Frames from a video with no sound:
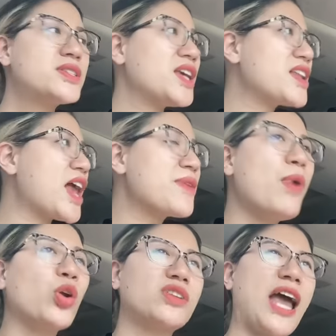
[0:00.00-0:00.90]
Chị đấy
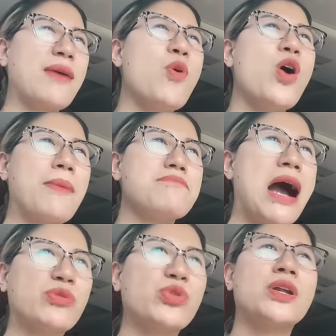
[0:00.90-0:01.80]
một tháng mua hàng
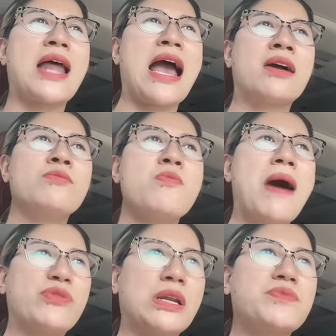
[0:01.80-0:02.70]
bao nhiêu đơn hàng, mua
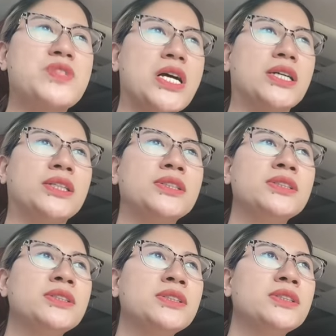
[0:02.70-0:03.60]
bao nhiêu năm trời.
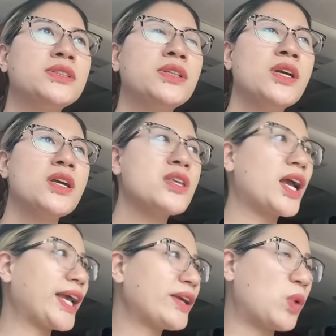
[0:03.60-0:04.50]

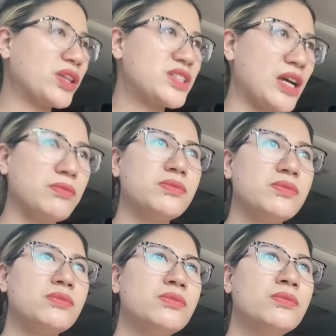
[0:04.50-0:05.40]
Những cái khách quan trọng
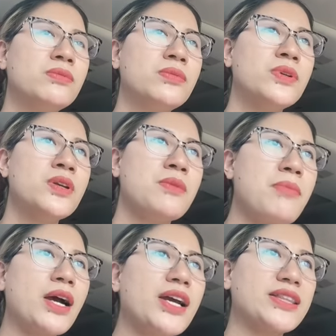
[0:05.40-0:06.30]

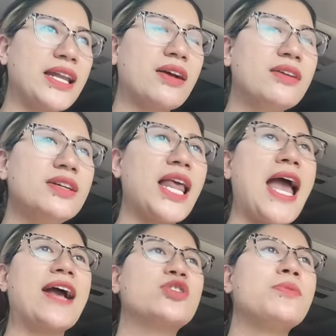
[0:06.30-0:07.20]
mà người ta đã gửi lại
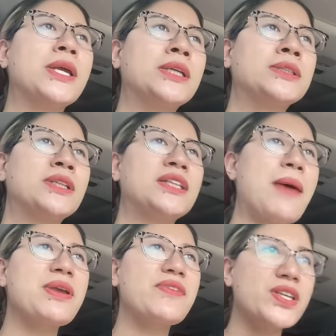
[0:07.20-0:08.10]
hàng cho mình
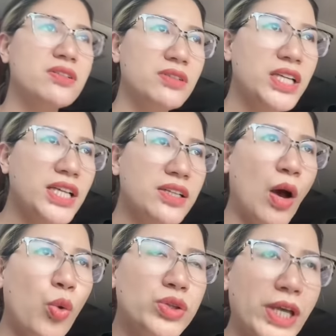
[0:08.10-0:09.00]
là mình phải xử lý
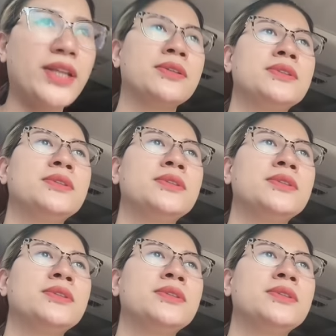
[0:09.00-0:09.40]
đầu tiên,